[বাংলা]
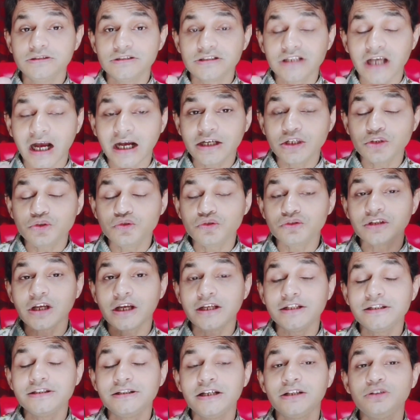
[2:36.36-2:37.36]
যা কিছু
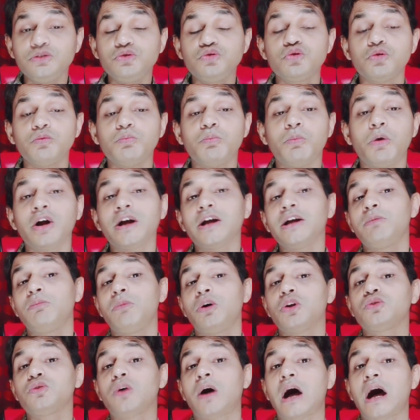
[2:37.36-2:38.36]
চাইছেন চুম্বকের
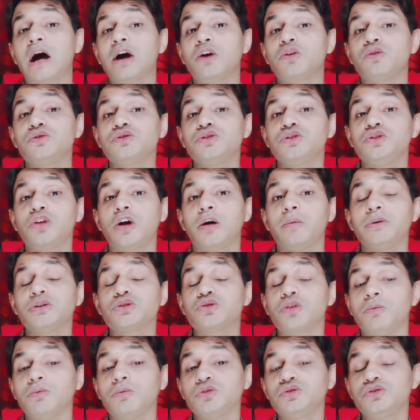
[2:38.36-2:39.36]
মতো আকর্ষিত হবে
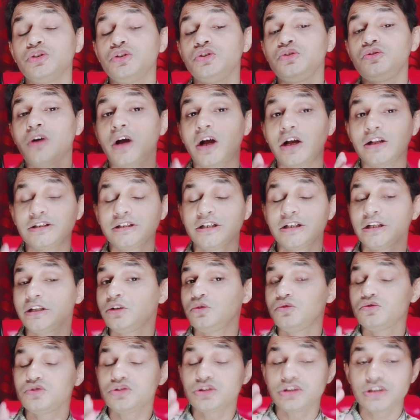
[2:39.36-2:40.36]
সমস্ত কিছু আজকের
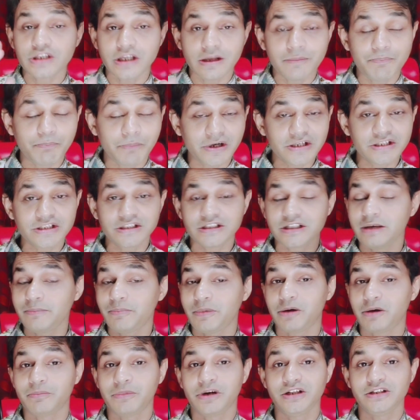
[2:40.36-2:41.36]
কিন্তু স্টেপ বাই স্টেপ
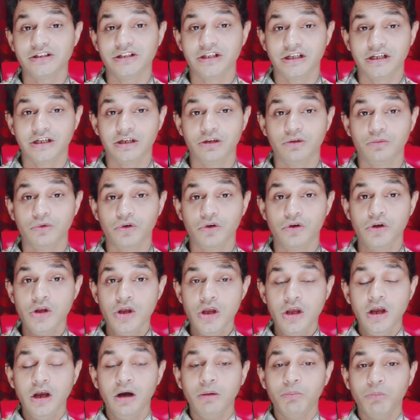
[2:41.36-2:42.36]
আমরা জেনে নেব
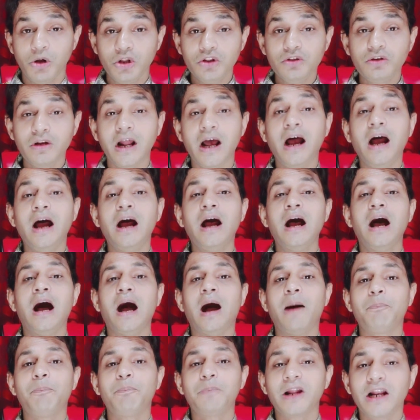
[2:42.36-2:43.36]
বন্ধুরা
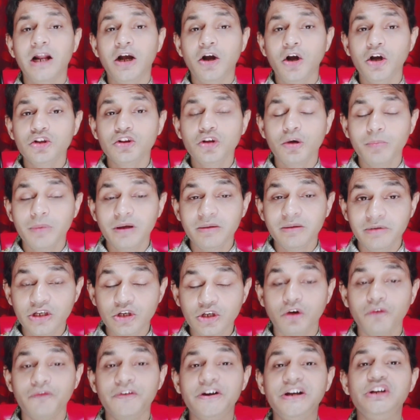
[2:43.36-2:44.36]
আপনারা হয়তো
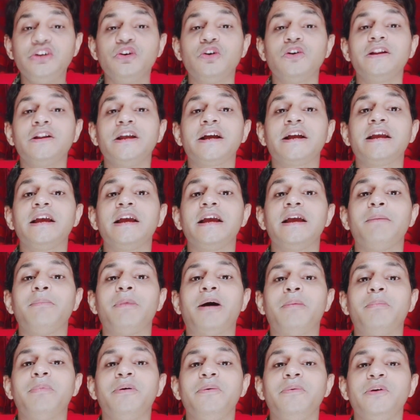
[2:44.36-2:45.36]
বিভিন্ন ভিডিও দেখে
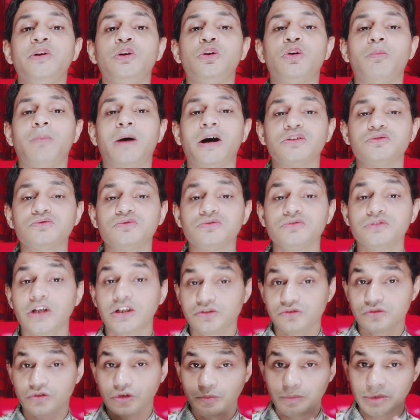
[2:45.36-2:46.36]
বা বিভিন্ন
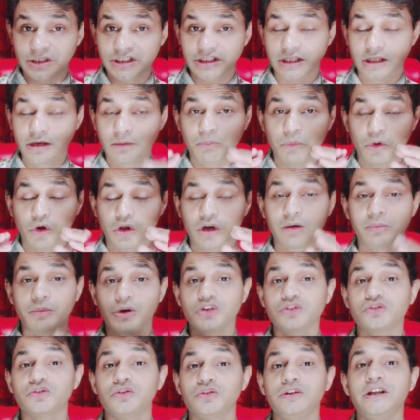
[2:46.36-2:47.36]
বাস্তুশাস্ত্রবিদের
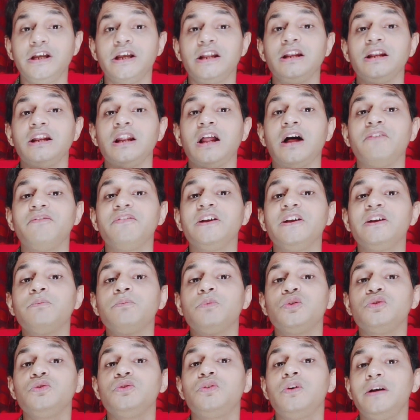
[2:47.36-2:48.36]
পরামর্শ নিয়ে লাফিং
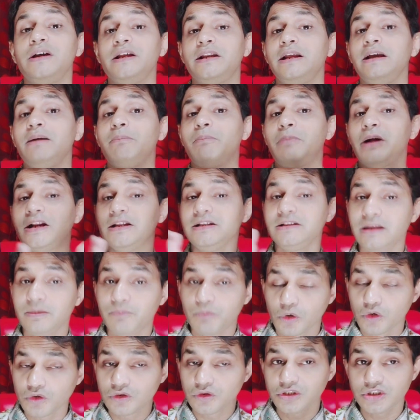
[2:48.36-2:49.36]
বুদ্ধ এনে বাড়িতে
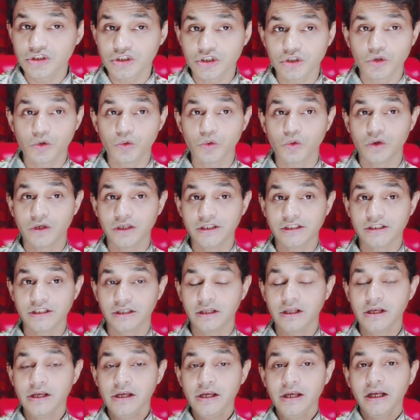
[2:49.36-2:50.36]
প্রতিষ্ঠিত করেছেন
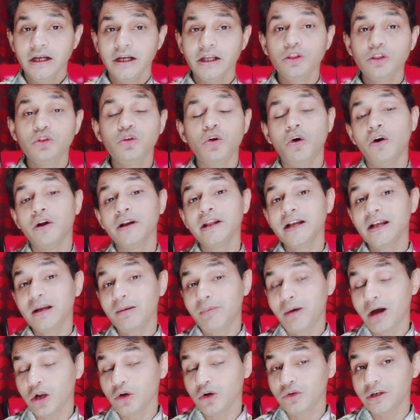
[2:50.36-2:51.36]
কিন্তু অনেকে
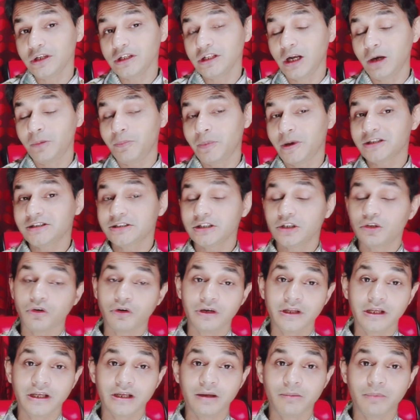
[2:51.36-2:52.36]
ভালো রেজাল্ট পাচ্ছেন
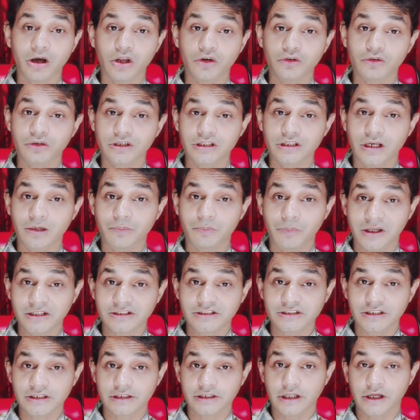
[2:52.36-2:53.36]
অনেকে ভালো রেজাল্ট
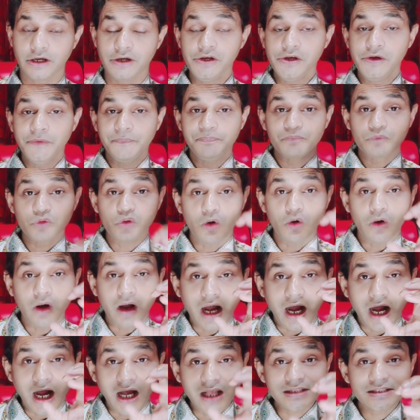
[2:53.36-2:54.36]
পাচ্ছেন না তো
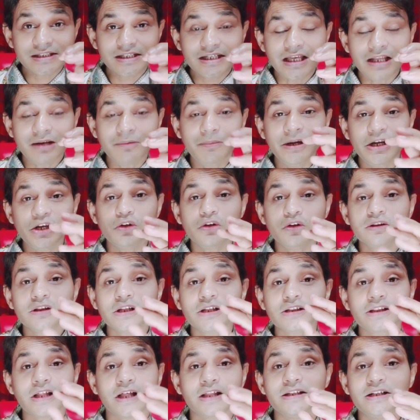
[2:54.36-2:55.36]
আজকের ভিডিওটা
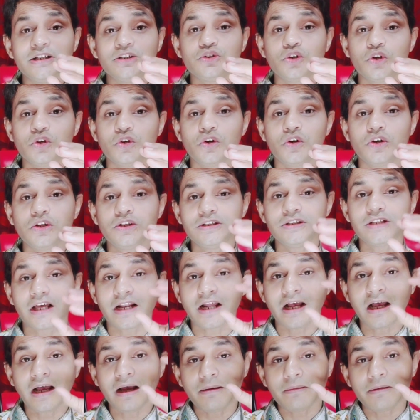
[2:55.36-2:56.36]
তাদের জন্য
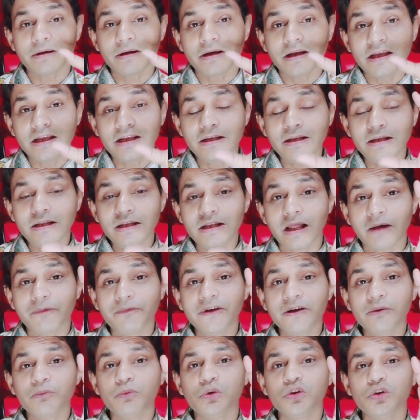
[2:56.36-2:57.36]
যারা এই
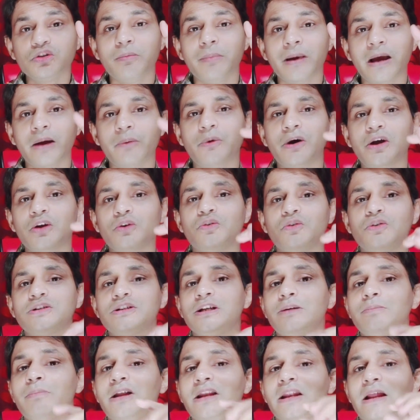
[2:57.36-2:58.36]
লাফিং বুদ্ধ ব্যবহার
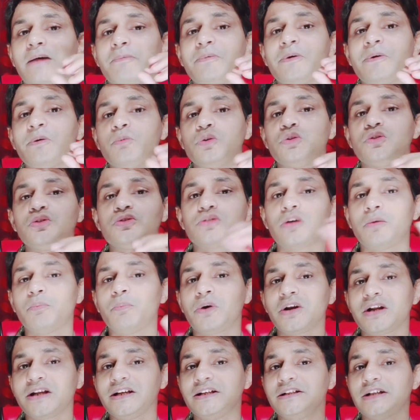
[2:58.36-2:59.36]
করছেন বা লাফিং বুদ্ধ
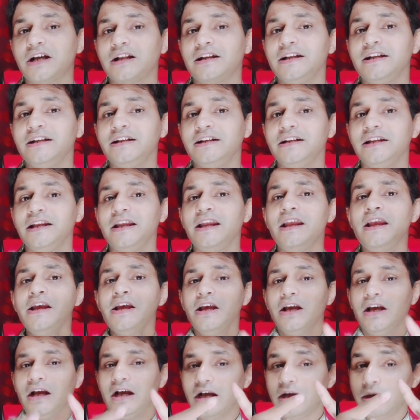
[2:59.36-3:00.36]
সম্পর্কে জানেননি
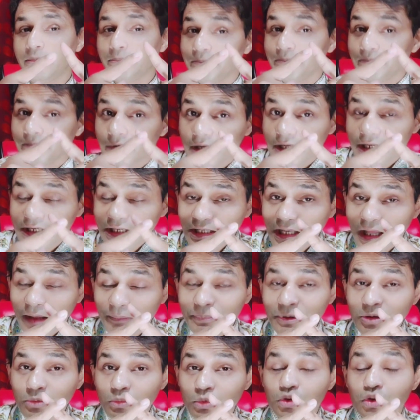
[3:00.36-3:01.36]
এই
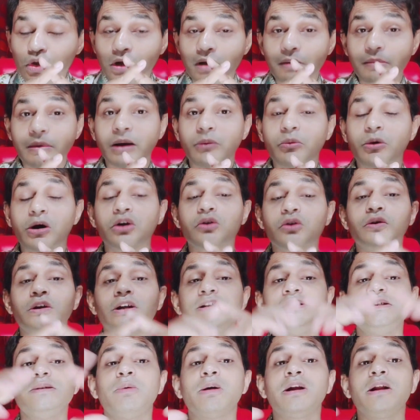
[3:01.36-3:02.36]
লাফিং বুদ্ধকে ব্যবহার করে
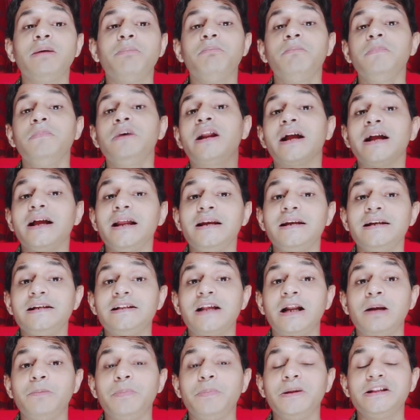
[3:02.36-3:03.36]
জীবনে মিরাকেল
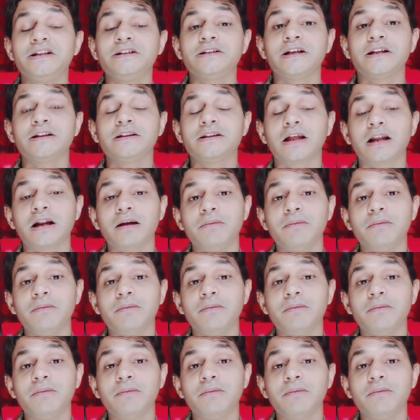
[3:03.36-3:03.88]
রেজাল্ট পেতে চান তারা